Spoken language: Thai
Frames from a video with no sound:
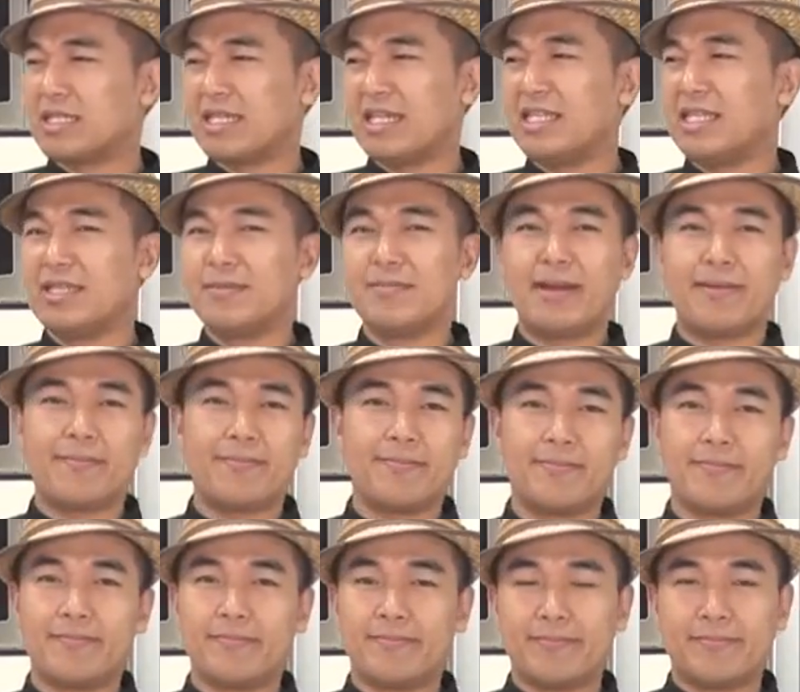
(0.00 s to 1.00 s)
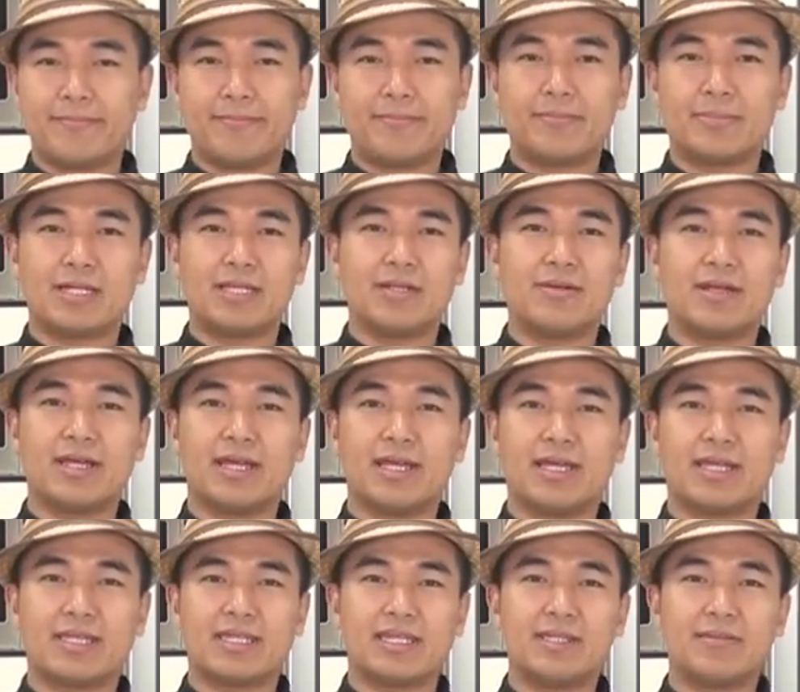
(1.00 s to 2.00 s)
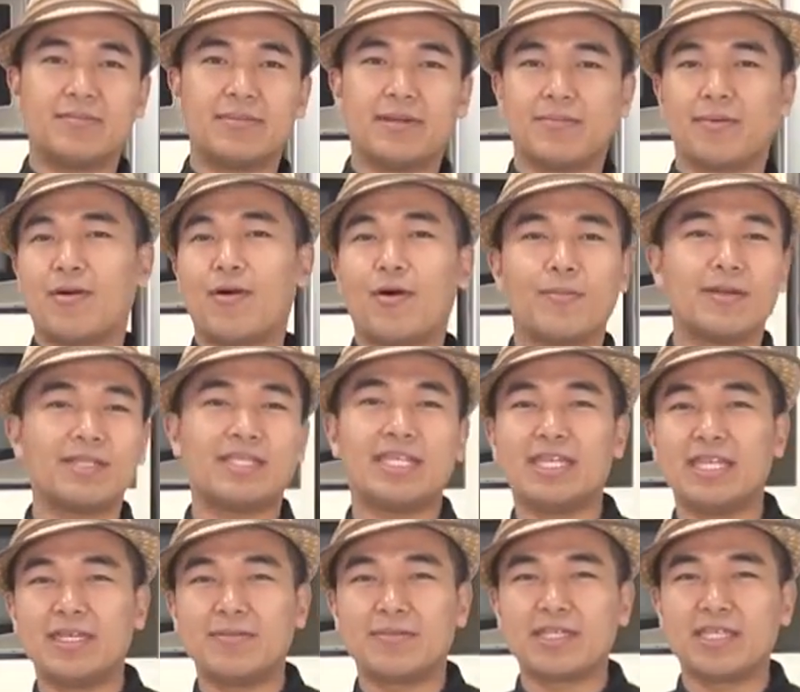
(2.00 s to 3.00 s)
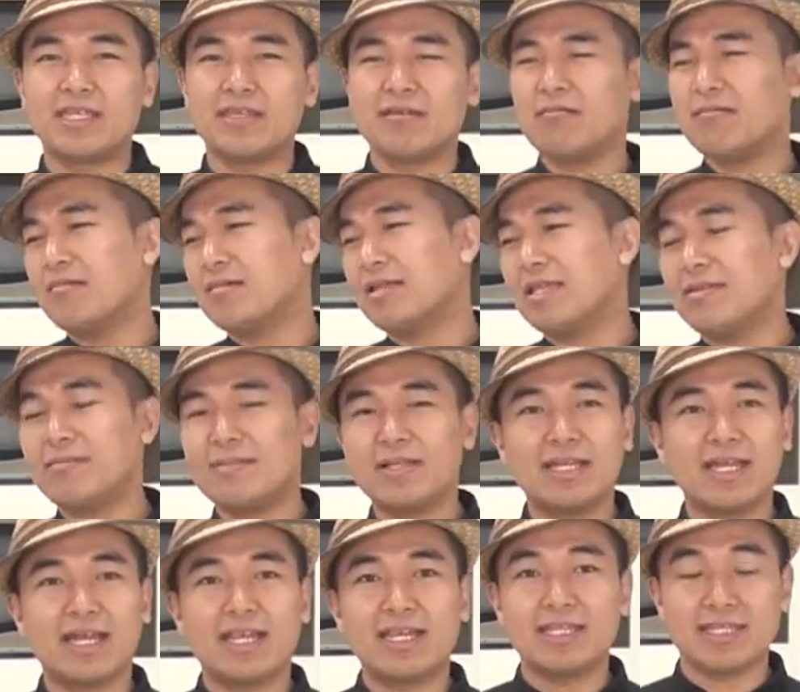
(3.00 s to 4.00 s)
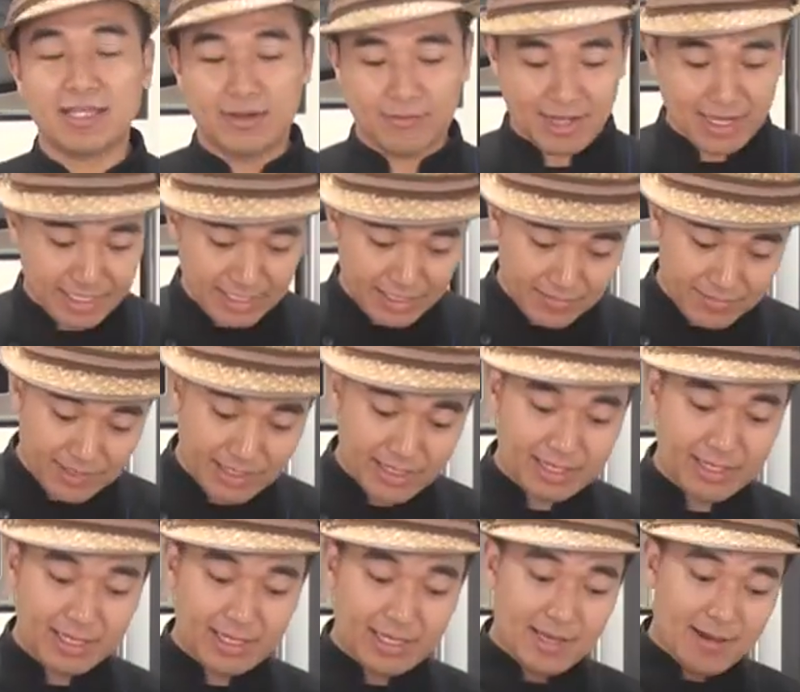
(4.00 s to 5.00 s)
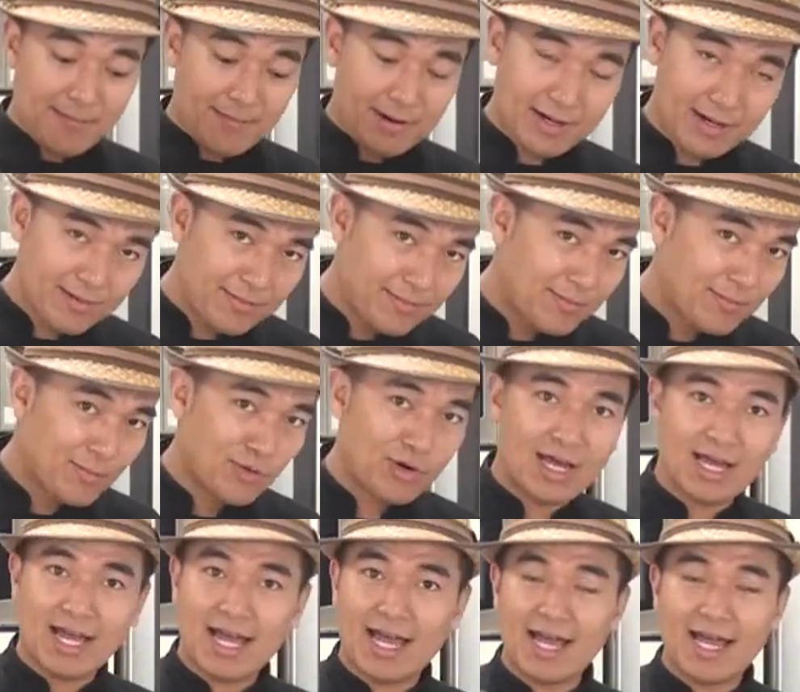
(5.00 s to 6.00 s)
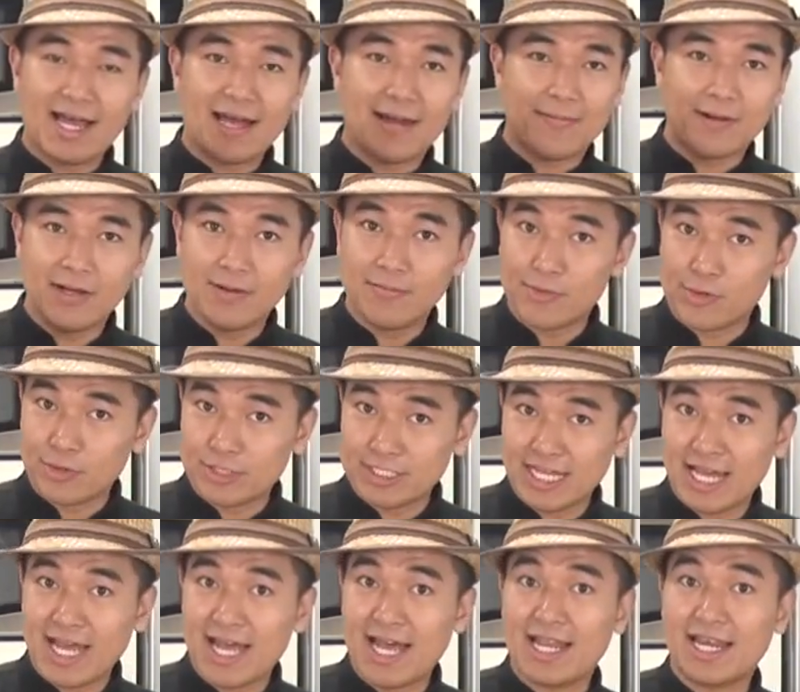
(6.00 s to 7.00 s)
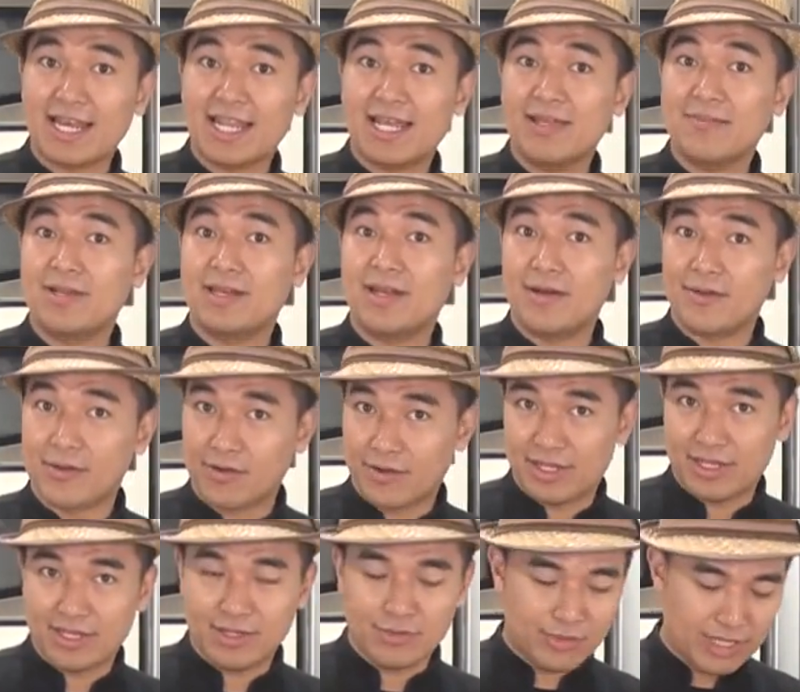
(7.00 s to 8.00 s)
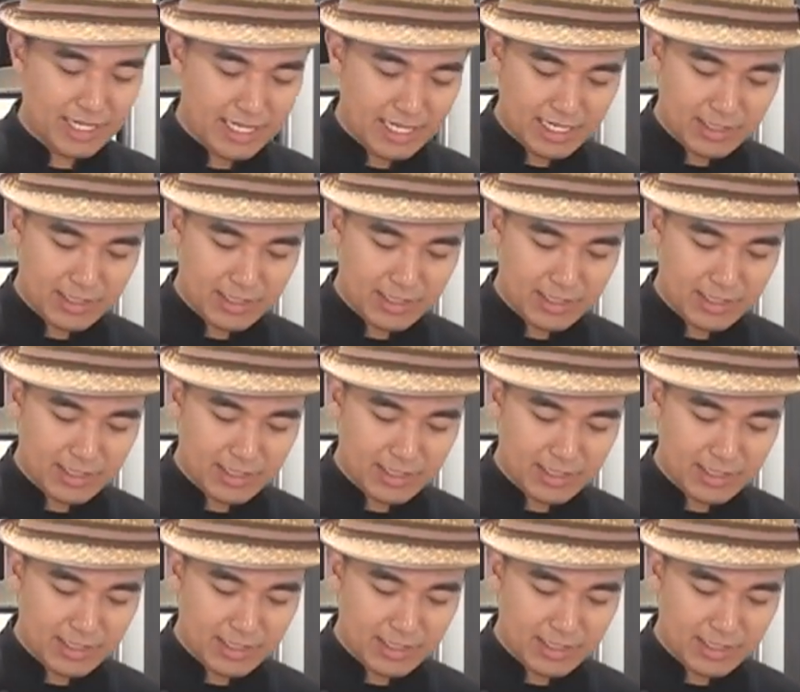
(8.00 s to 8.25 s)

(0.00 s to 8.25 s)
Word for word: กินแบบเรียกว่าไงอ่ะกินแบบขอไปทีบางทีก็กินไปได้งั้นแต่ว่านี้เรามาเพิ่มมูลค่าเพิ่มรสชาติให้มันอร่อยดูดี